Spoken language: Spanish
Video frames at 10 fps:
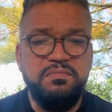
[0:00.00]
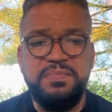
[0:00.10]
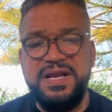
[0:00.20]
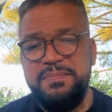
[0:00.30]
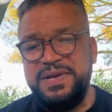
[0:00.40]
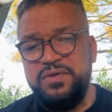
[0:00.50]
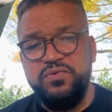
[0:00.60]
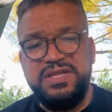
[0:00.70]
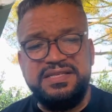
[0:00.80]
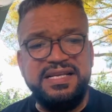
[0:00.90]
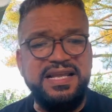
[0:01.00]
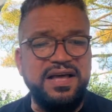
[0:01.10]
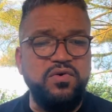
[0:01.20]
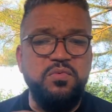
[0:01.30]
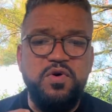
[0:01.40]
la pregunta
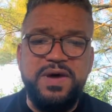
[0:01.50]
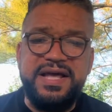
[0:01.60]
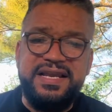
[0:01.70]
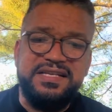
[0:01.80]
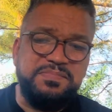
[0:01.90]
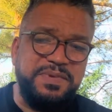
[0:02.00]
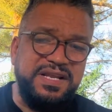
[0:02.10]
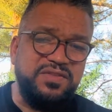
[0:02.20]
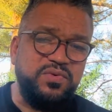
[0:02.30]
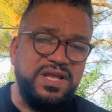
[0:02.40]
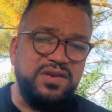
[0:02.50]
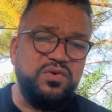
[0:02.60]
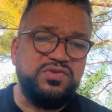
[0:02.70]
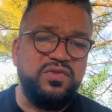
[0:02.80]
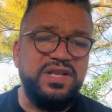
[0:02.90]
sería, ¿cómo van el Espíritu y el
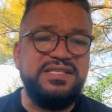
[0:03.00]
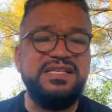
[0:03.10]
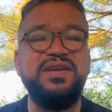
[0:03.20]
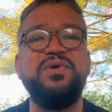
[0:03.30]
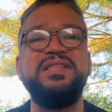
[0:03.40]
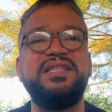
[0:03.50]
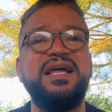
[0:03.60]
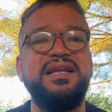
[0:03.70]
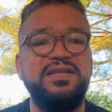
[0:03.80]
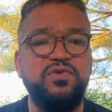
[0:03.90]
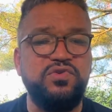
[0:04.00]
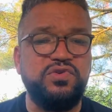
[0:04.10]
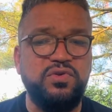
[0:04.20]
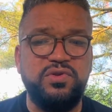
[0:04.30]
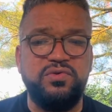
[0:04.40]
gozo del cielo a entrar en
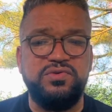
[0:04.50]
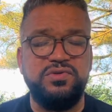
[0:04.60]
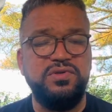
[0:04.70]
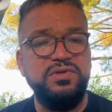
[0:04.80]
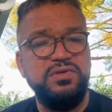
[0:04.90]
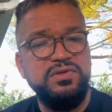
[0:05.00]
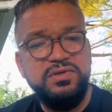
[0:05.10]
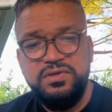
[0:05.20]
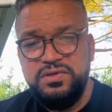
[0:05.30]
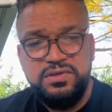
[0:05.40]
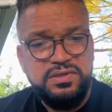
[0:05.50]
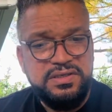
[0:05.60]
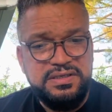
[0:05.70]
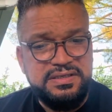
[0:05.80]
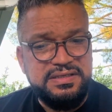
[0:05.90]
nosotros?
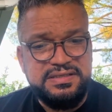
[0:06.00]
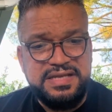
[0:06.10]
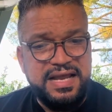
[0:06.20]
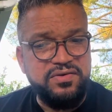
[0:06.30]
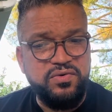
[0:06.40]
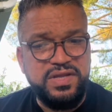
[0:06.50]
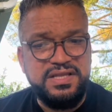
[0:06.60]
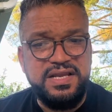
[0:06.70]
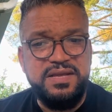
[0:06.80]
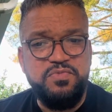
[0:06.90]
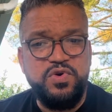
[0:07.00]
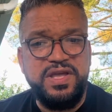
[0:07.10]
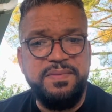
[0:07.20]
Es algo que tenemos que